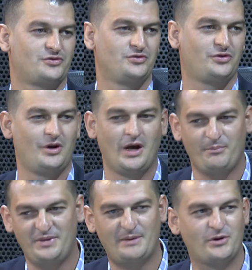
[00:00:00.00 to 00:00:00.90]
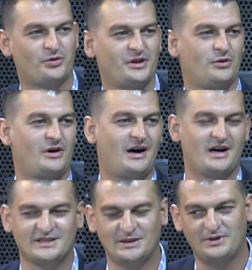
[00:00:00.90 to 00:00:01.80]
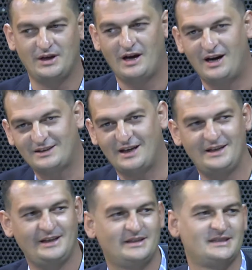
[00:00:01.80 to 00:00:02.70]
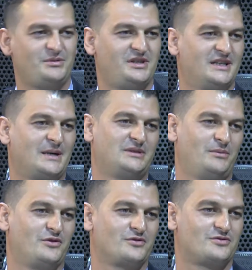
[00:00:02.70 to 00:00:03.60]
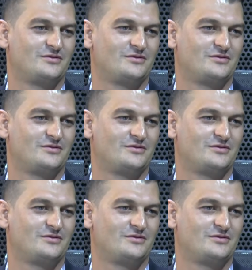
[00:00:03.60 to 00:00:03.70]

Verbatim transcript: Çünkü birebir oradaki o aksamı, hatayı hızlı bir şekilde kapatabiliyoruz.